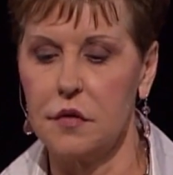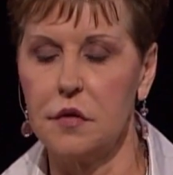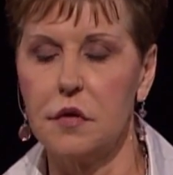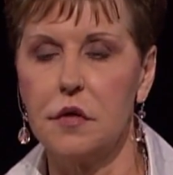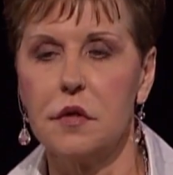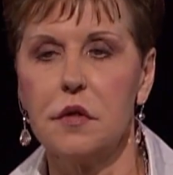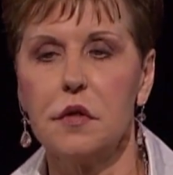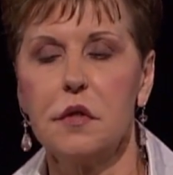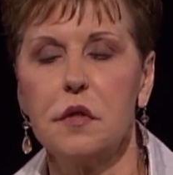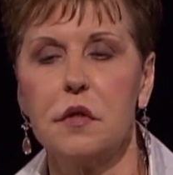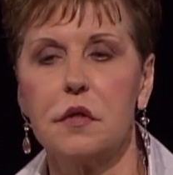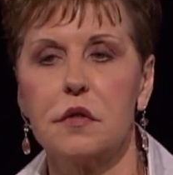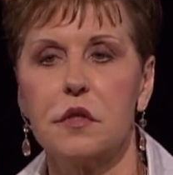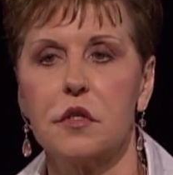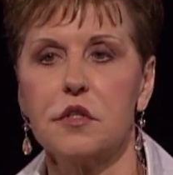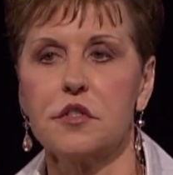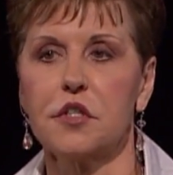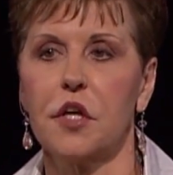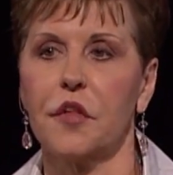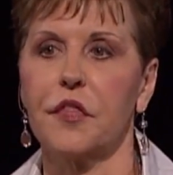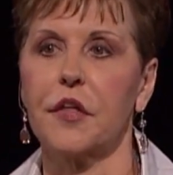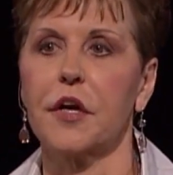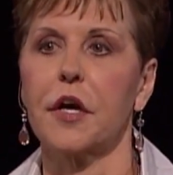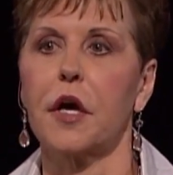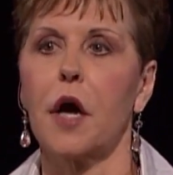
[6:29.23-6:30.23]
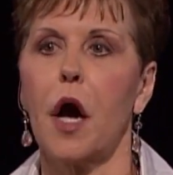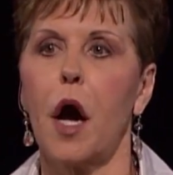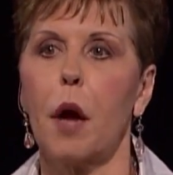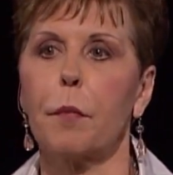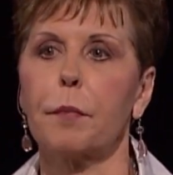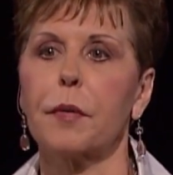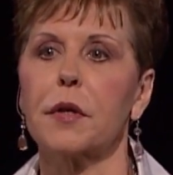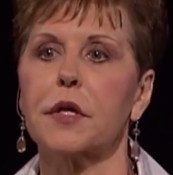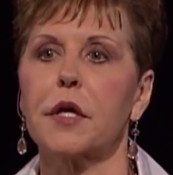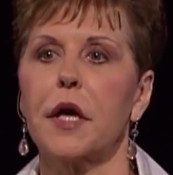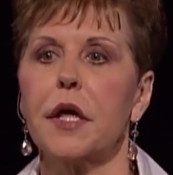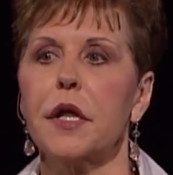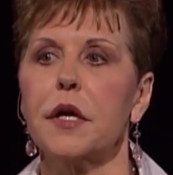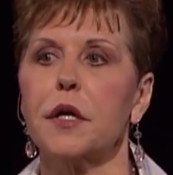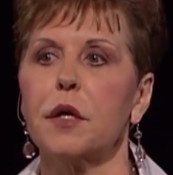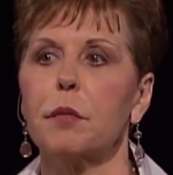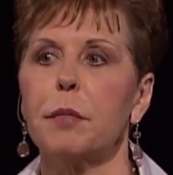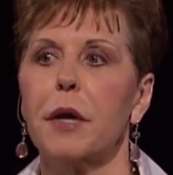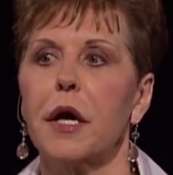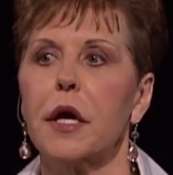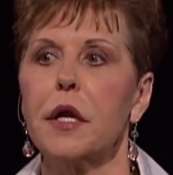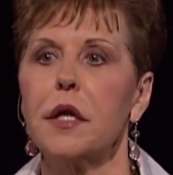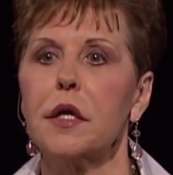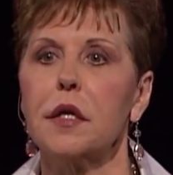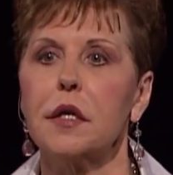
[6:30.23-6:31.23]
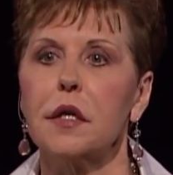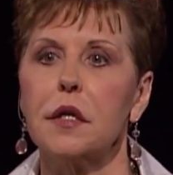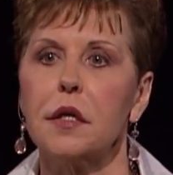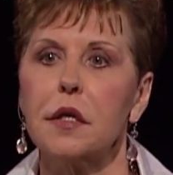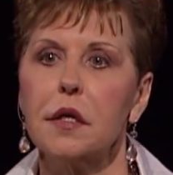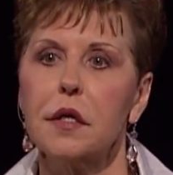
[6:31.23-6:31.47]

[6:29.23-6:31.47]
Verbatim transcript: లేదు చిక్కులుగా ఉన్నదేమీ లేదు